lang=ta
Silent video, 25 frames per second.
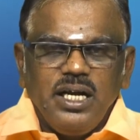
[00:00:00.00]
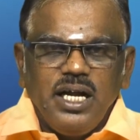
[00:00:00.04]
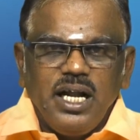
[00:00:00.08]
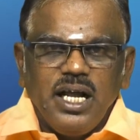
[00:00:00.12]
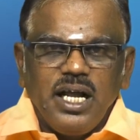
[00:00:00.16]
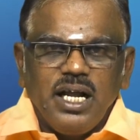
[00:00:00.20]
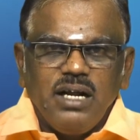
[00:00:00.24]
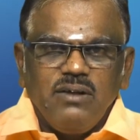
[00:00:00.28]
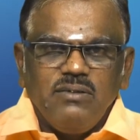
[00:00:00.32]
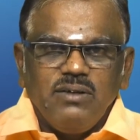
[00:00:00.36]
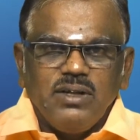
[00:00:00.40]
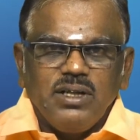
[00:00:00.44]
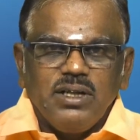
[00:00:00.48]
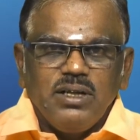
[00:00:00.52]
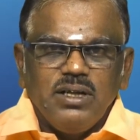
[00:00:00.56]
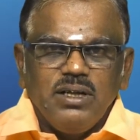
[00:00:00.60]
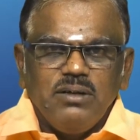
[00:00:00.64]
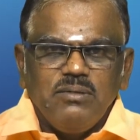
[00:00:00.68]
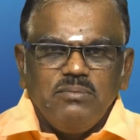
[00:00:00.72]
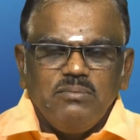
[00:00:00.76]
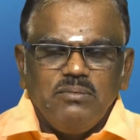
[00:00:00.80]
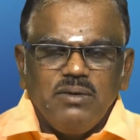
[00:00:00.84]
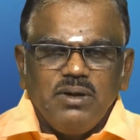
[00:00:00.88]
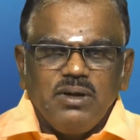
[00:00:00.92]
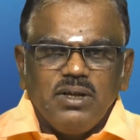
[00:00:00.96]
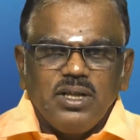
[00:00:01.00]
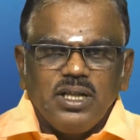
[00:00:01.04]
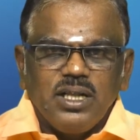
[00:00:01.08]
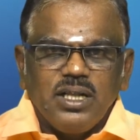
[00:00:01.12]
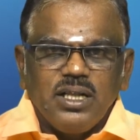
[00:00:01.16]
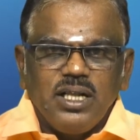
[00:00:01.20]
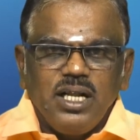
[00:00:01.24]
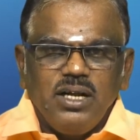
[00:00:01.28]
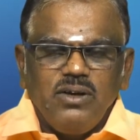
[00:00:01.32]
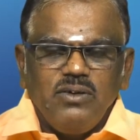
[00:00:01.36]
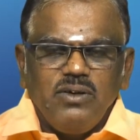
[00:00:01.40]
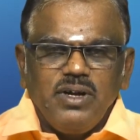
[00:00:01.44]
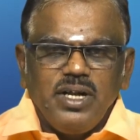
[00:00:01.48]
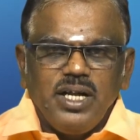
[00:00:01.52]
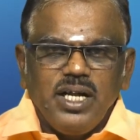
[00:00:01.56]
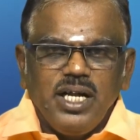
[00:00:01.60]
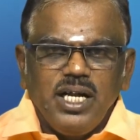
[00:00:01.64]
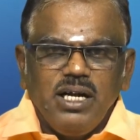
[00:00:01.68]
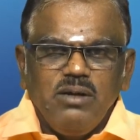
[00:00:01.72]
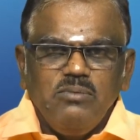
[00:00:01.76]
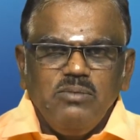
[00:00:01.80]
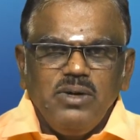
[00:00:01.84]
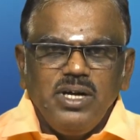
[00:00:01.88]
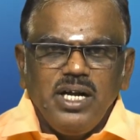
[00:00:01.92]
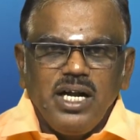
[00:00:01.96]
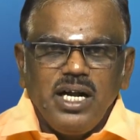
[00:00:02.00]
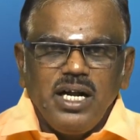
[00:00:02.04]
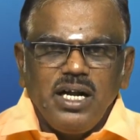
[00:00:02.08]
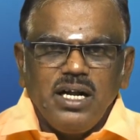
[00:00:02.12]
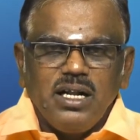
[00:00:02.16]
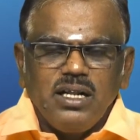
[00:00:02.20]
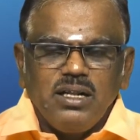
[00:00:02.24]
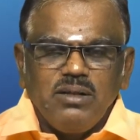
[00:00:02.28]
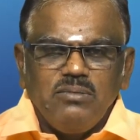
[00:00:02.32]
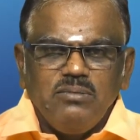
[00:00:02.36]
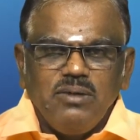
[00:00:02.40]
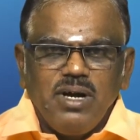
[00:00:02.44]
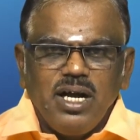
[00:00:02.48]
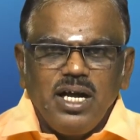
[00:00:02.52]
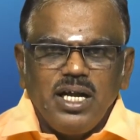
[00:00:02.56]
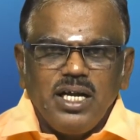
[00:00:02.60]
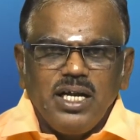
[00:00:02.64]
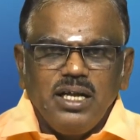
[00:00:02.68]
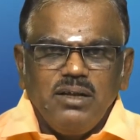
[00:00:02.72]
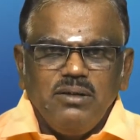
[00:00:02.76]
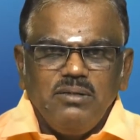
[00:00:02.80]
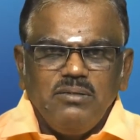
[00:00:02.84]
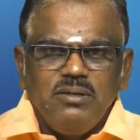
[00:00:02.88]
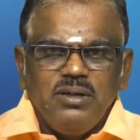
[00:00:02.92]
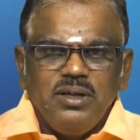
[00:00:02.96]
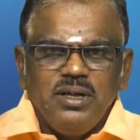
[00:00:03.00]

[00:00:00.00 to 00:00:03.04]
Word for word: நிலைகள் வந்து தன்னுடைய இயல்பு நிலையிலிருந்து மாறி